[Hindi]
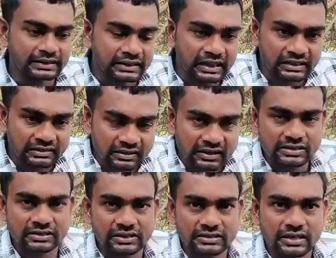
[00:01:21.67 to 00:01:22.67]
इतना
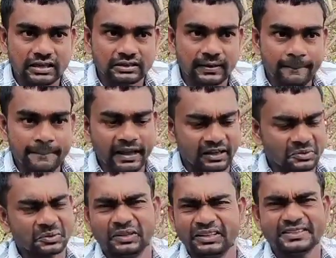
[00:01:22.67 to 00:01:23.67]
कष्ट के साथ
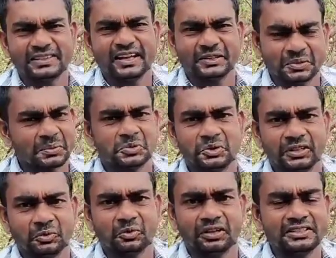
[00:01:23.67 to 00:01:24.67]
अरे गोली चला तो,
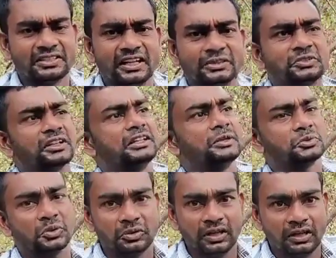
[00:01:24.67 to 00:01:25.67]
छोड़िए गोली चला तो चलिए
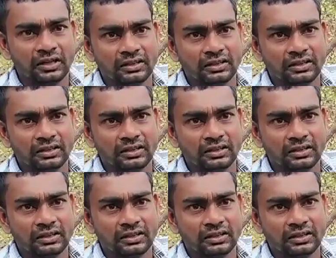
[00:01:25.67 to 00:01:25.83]
तो